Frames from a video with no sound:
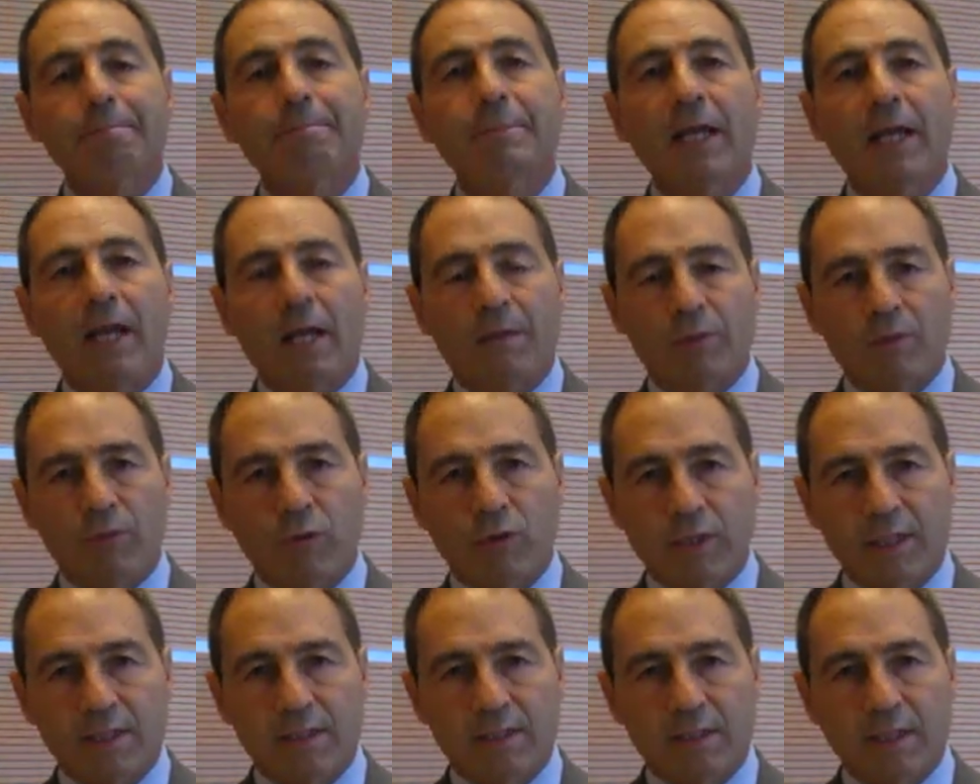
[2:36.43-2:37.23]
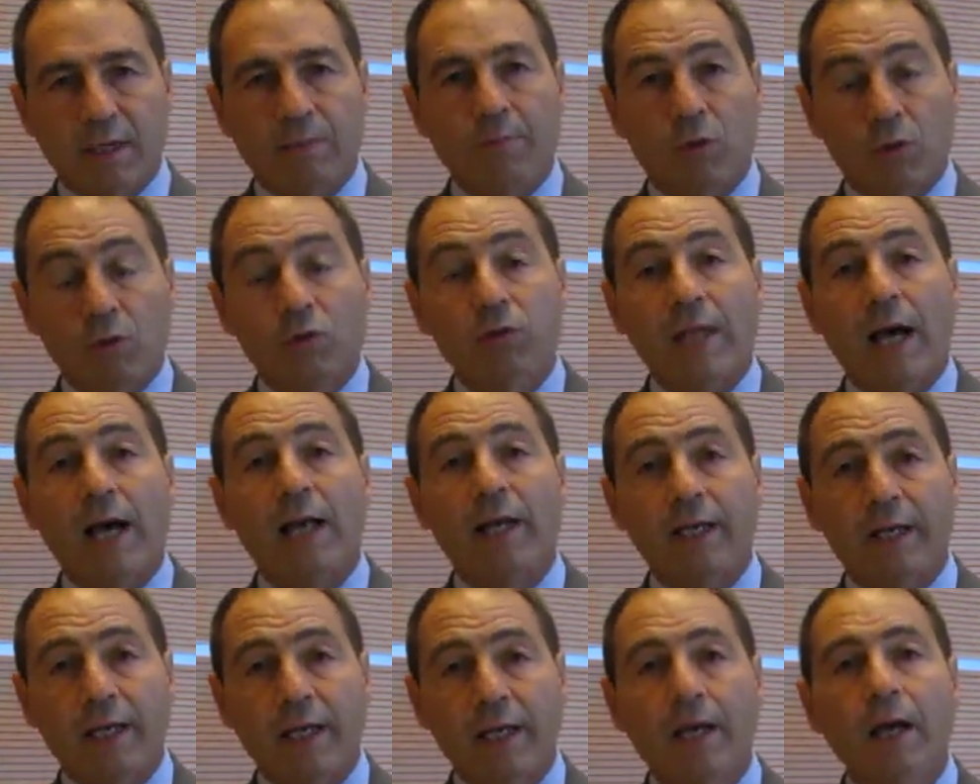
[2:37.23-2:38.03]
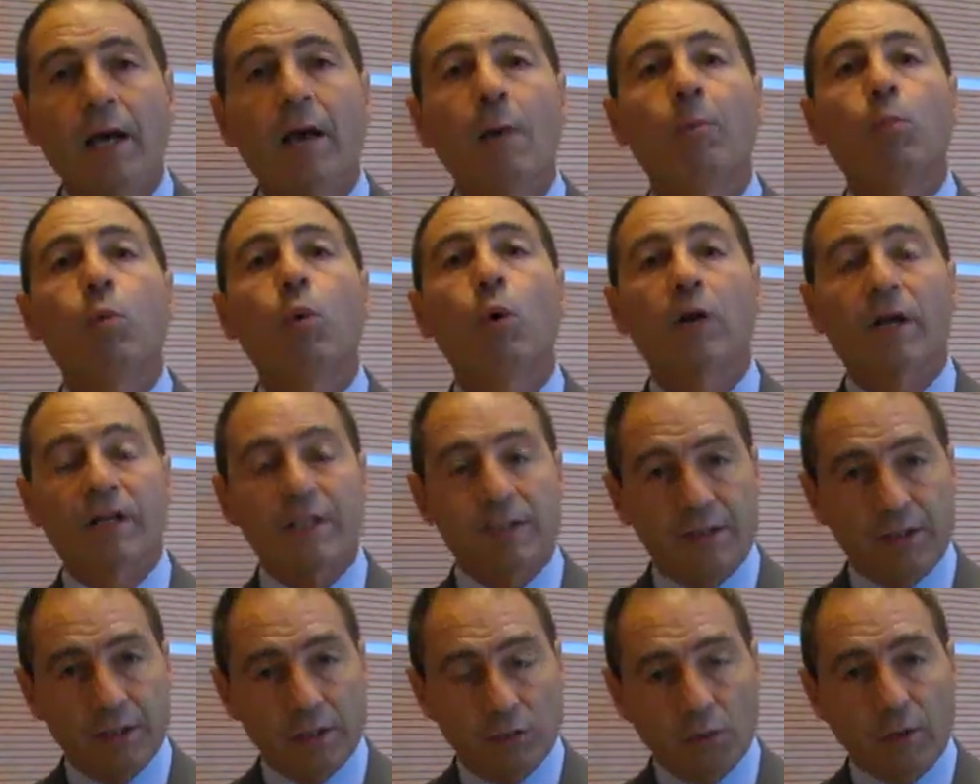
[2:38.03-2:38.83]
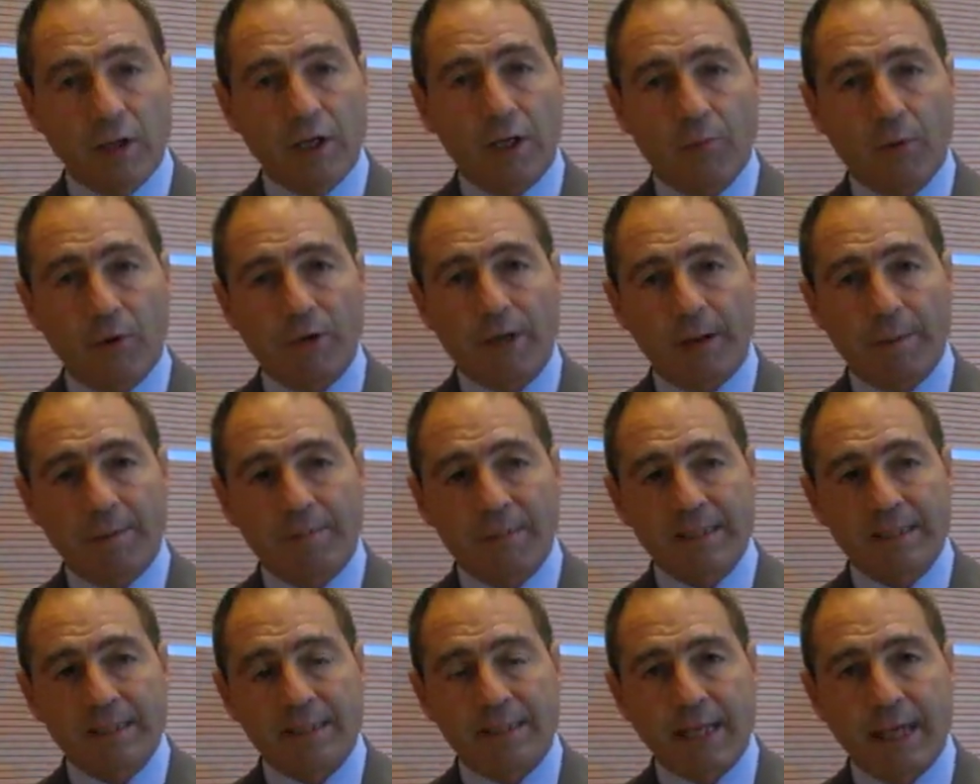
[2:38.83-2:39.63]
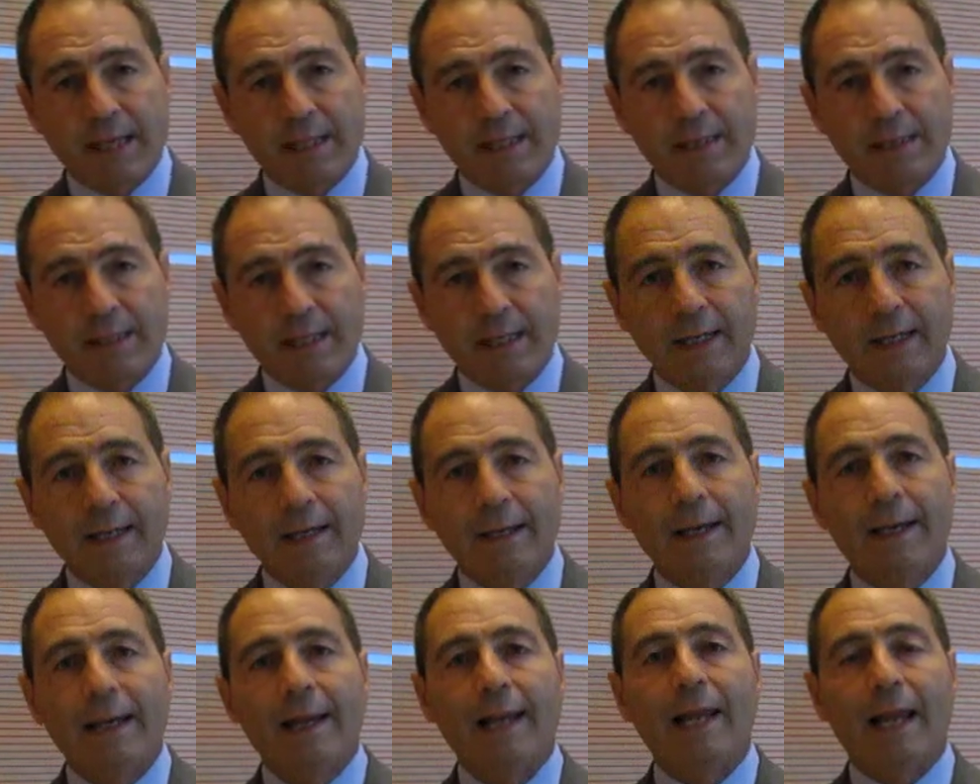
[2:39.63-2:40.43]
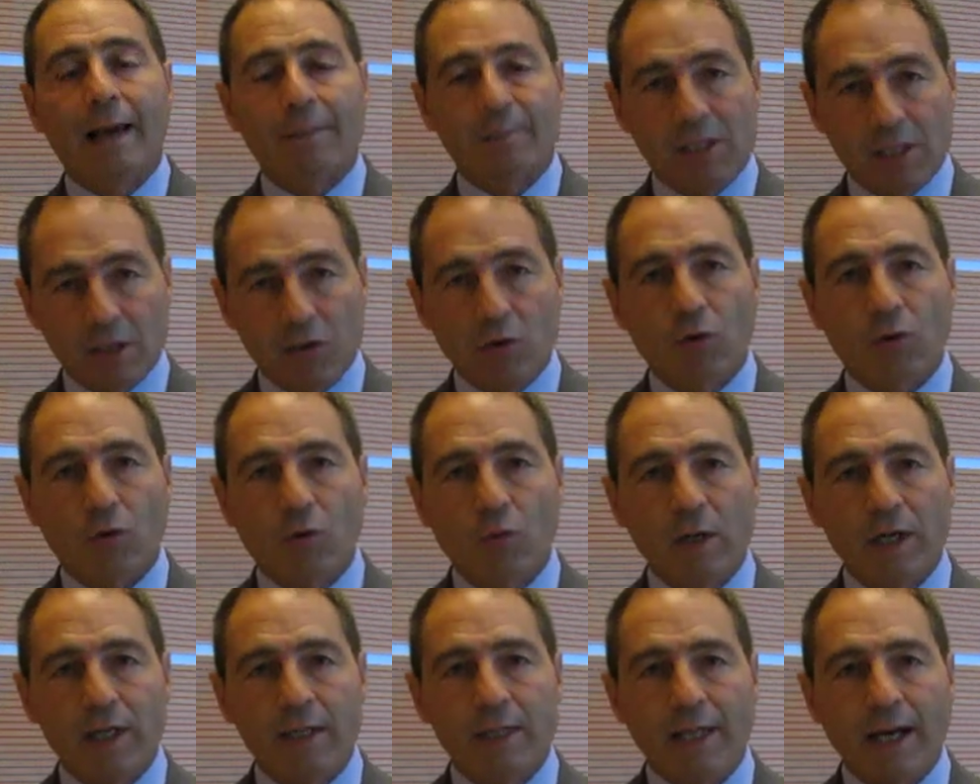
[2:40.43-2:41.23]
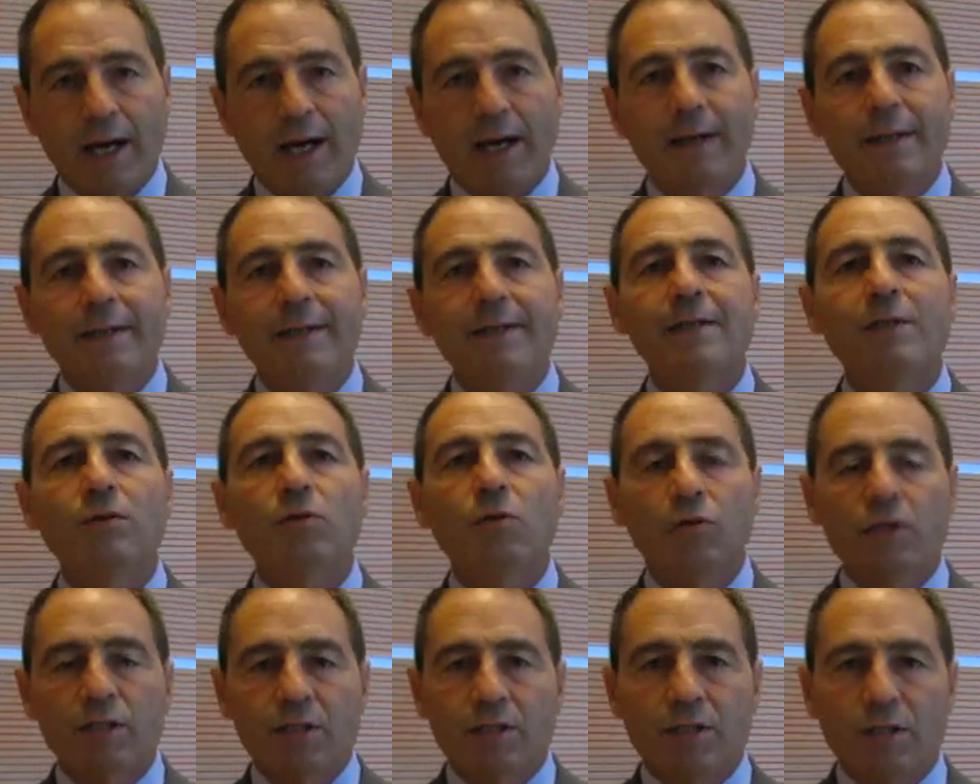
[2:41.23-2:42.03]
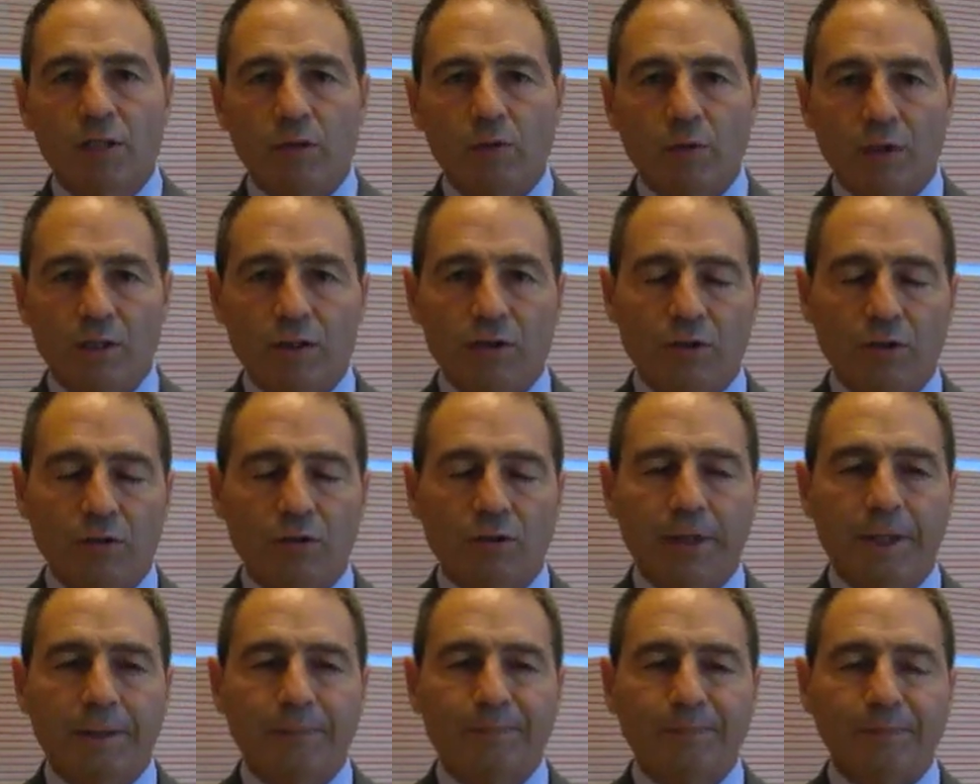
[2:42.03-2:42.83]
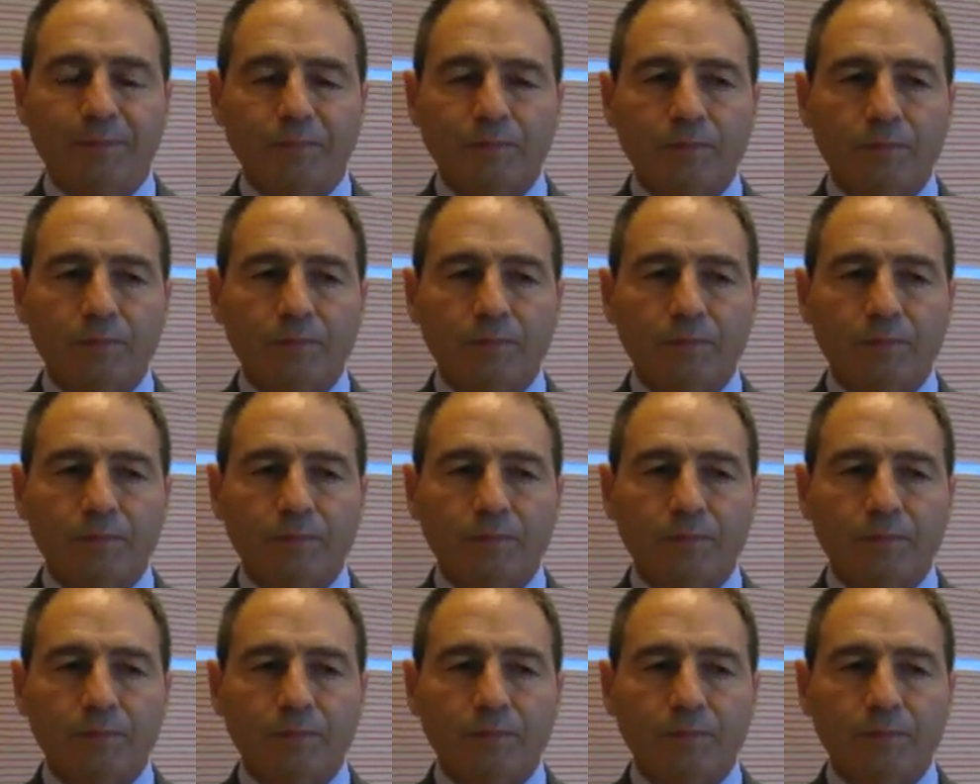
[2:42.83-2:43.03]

e la memorizza in modo tale che può restituire poi al paziente la miglior qualità in ogni situazione